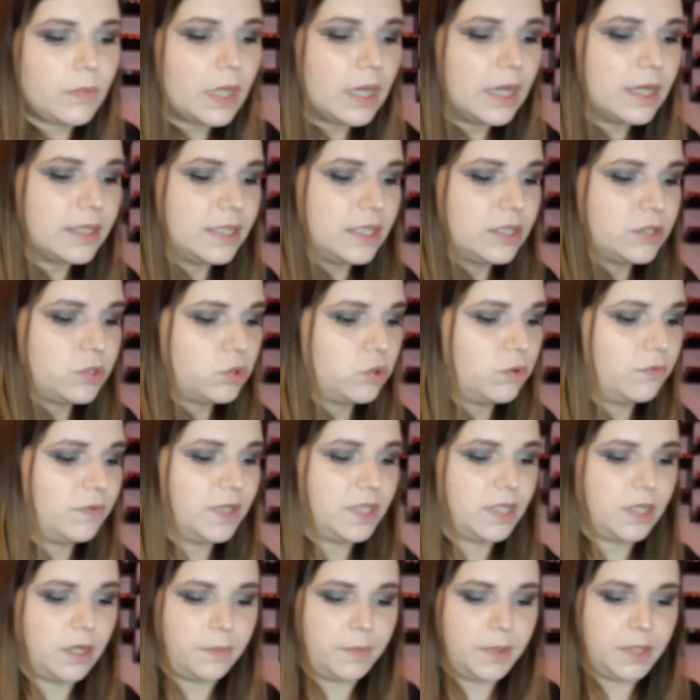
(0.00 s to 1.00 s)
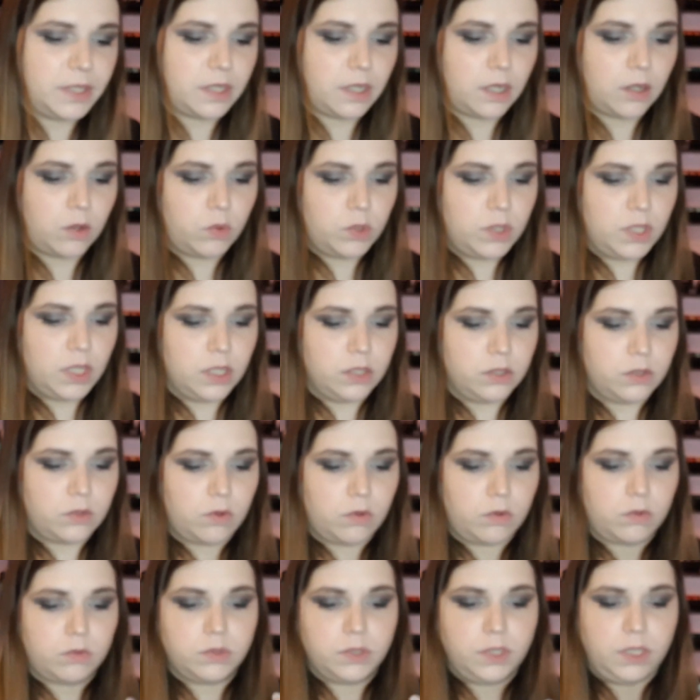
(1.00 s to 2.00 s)
adesso lo vado a rimettere qui
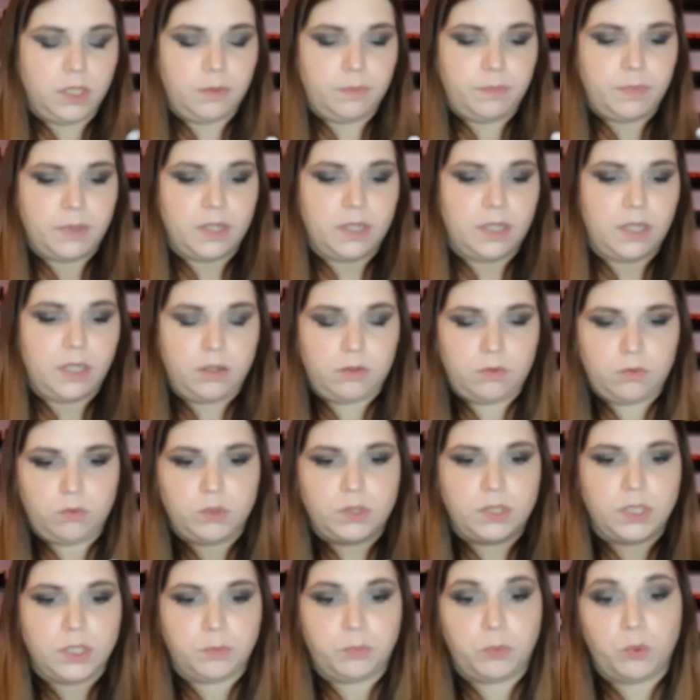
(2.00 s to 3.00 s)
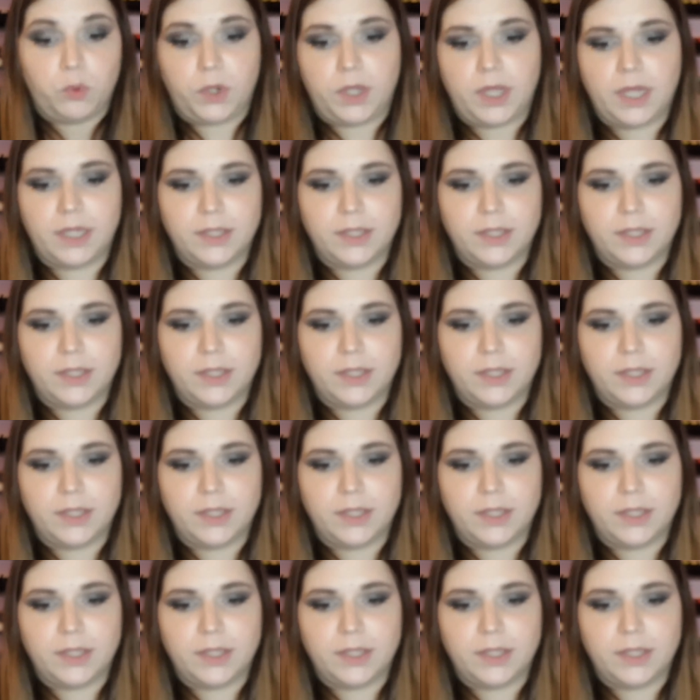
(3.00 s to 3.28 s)
dentro così non si sporca